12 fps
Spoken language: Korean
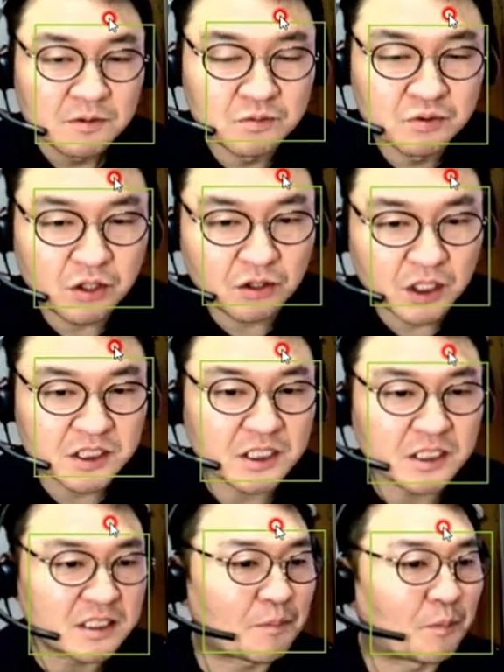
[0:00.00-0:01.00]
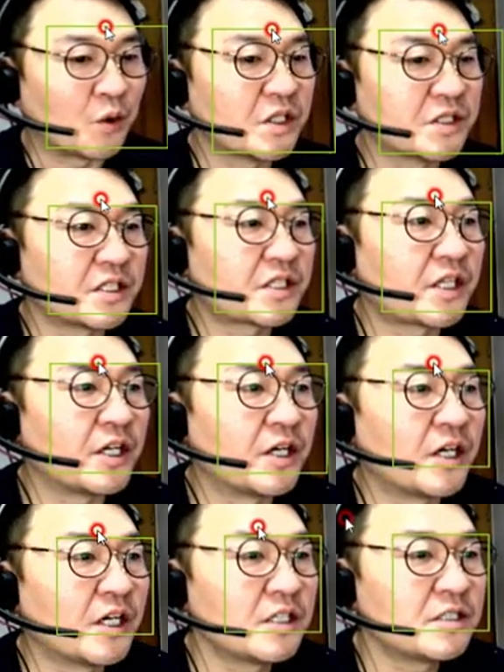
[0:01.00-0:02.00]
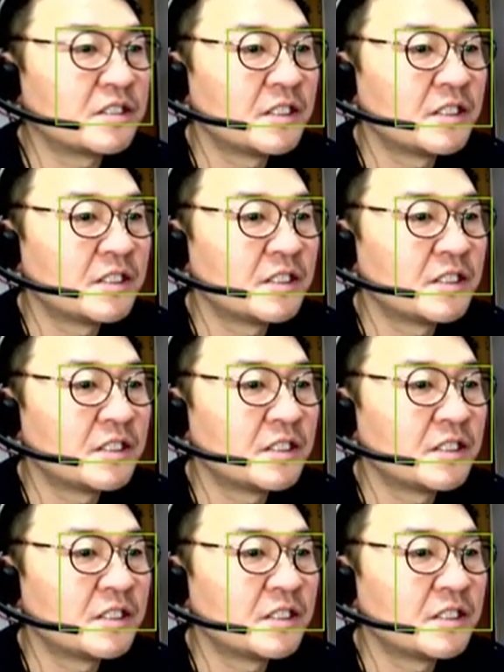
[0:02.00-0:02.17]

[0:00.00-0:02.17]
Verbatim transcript: 무조건 이걸 다 보내드릴게요.